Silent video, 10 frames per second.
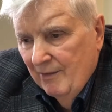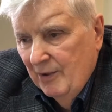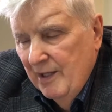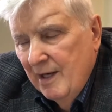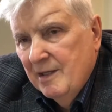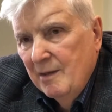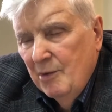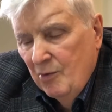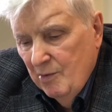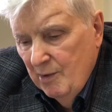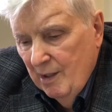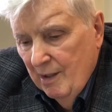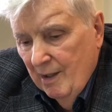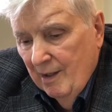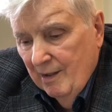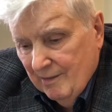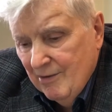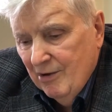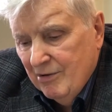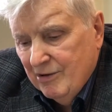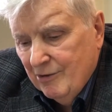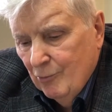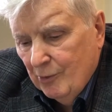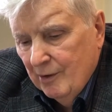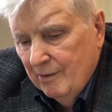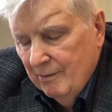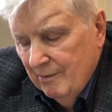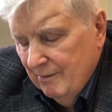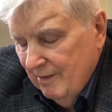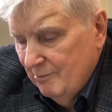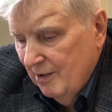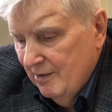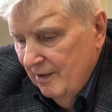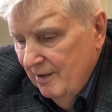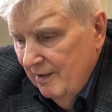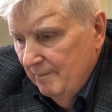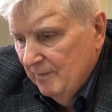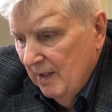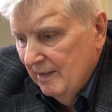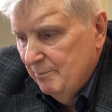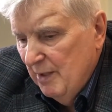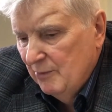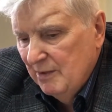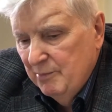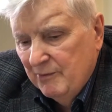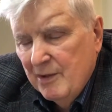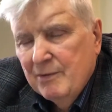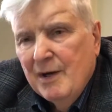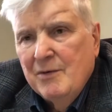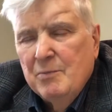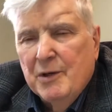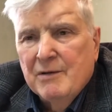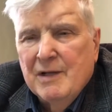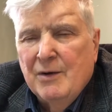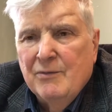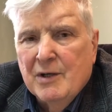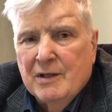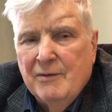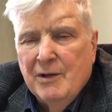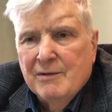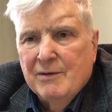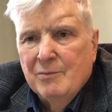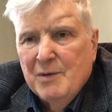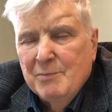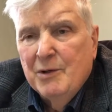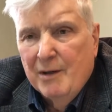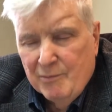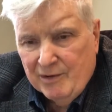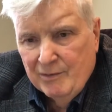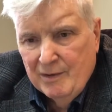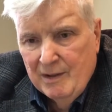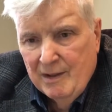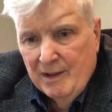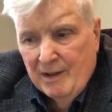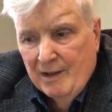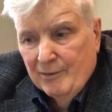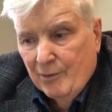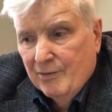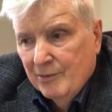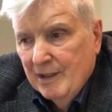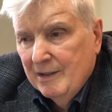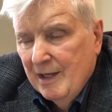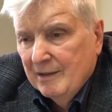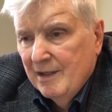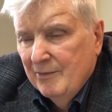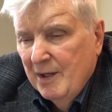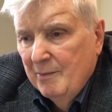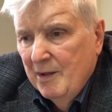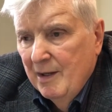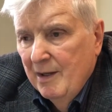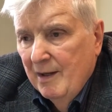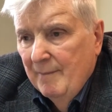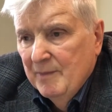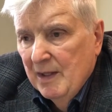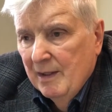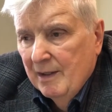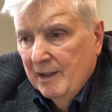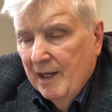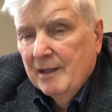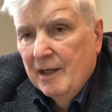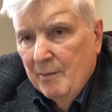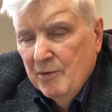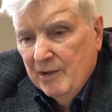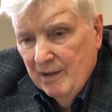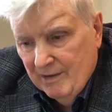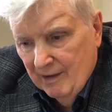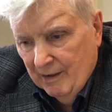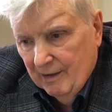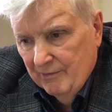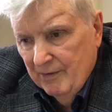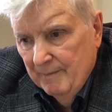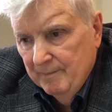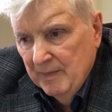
влиятельными людьми, из-за чисто шкурных э, соображений отпал от православия, признал верховенство Папы Римского. То есть вот это так называемая э, греко-римская церковь.